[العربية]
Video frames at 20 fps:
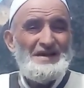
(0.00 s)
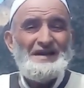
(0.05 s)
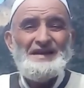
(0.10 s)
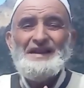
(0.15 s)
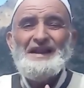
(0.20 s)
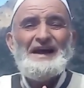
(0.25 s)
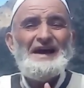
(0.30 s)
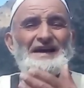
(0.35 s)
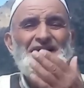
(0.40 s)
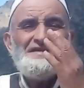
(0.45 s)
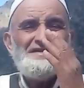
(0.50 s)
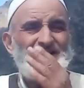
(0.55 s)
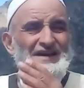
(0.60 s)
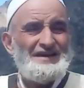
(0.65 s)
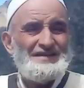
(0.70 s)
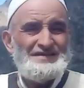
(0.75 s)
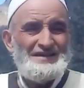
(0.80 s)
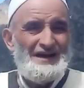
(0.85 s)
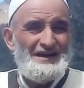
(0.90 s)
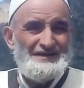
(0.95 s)

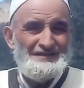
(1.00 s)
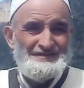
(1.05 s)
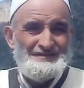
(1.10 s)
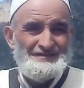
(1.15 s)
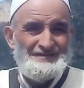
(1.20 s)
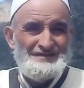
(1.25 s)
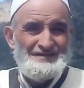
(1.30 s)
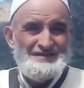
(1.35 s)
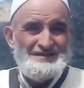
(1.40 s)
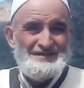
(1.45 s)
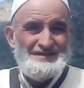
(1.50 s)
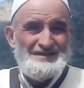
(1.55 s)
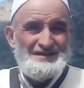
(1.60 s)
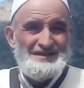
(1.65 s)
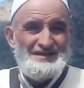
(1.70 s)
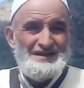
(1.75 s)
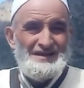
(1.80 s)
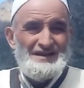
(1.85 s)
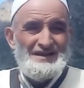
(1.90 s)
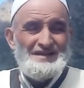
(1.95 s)
القسطاتنا
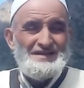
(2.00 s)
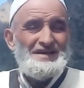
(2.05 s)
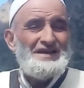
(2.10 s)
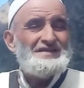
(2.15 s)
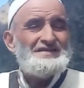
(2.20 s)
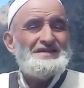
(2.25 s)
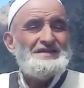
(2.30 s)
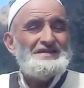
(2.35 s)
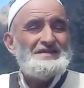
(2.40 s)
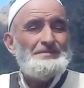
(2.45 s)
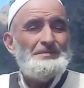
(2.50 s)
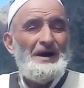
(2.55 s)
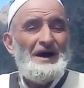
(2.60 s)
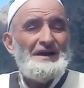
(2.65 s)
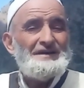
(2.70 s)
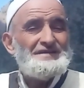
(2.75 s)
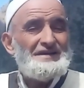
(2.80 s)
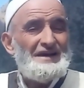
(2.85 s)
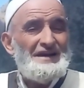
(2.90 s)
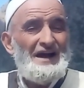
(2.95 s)
كتين
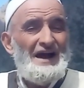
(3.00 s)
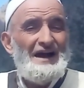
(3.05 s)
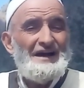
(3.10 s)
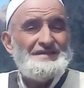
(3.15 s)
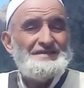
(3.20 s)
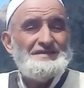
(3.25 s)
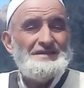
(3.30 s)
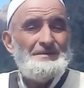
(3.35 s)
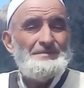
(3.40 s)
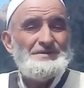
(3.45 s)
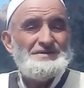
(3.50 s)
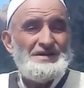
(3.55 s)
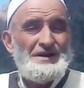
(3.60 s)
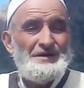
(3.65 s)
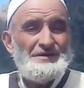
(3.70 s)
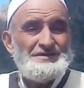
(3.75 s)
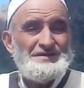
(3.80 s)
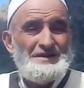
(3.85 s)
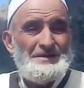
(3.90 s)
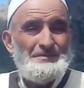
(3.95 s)
تمغارت غلعاد النبي صلى الله
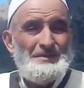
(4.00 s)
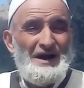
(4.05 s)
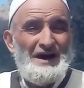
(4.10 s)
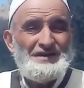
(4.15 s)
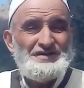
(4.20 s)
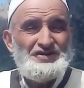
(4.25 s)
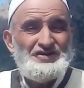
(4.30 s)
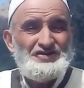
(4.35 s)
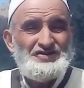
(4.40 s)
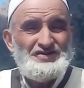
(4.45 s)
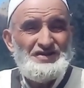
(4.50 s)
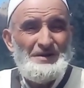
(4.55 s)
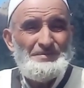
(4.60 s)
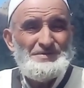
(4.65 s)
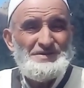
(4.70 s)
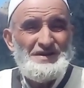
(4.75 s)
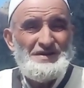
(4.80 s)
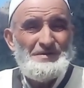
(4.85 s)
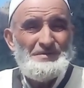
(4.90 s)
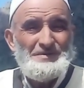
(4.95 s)
عليه وسلم تشطب
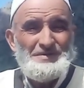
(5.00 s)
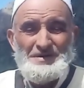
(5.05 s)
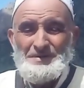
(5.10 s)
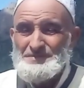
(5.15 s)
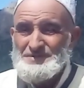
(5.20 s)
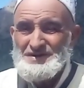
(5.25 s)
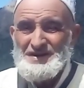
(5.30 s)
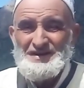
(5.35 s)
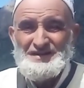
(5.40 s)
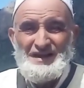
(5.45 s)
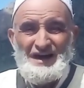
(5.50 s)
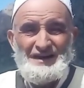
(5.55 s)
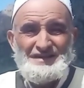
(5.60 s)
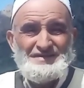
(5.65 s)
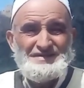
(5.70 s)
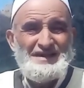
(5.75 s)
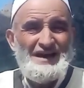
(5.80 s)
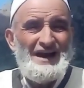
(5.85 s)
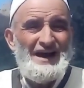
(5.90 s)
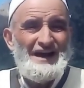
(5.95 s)
تيمزقيدار
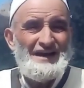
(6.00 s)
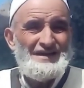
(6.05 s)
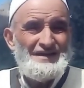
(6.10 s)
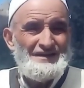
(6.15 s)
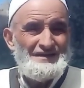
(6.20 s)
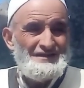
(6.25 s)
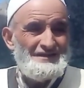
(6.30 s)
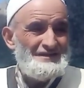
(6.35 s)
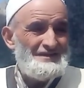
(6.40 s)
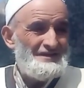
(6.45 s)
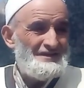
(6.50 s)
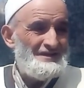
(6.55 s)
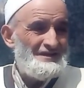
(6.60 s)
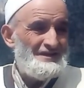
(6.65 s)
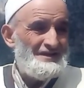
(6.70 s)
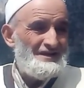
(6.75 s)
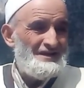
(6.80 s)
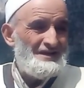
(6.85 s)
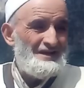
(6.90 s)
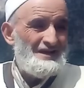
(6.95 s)
تنقي
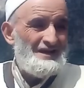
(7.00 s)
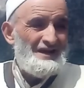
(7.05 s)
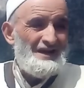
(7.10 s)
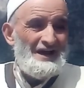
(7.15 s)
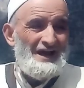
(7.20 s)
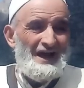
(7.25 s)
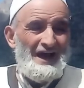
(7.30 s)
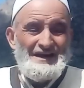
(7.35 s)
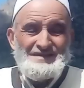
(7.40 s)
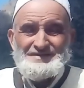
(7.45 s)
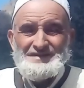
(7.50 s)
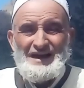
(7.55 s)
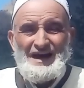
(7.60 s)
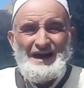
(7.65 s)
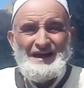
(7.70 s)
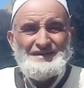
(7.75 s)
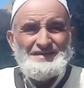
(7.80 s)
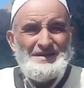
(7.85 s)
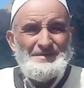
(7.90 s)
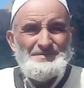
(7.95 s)

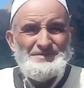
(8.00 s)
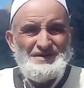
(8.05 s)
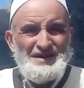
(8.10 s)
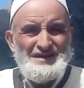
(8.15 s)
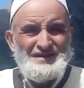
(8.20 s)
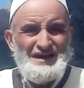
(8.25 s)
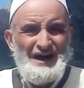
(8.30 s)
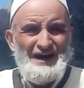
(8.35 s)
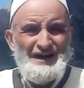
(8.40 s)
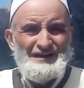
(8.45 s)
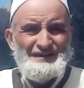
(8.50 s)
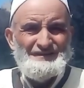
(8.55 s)
ارتنقايتين جقيده